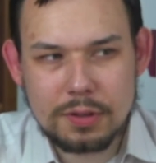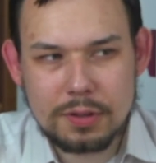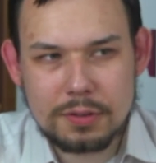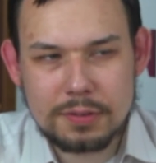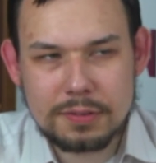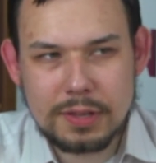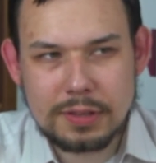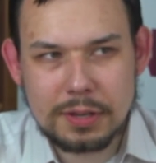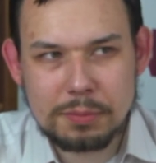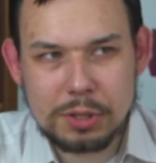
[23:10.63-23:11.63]
e,
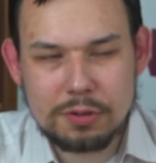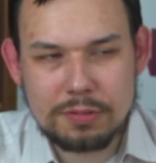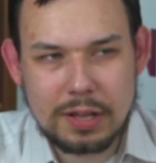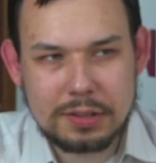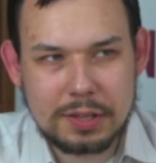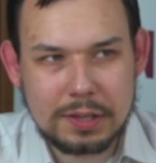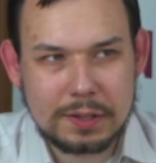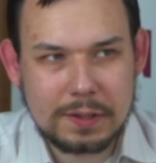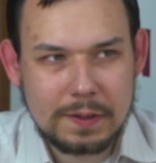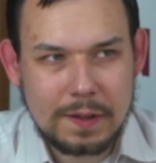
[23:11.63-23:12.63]

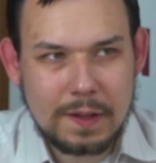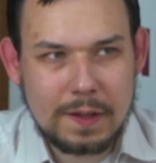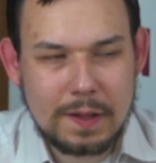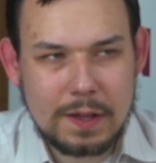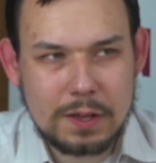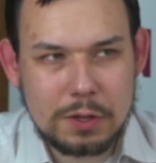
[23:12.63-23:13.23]
zdeterminowanych E,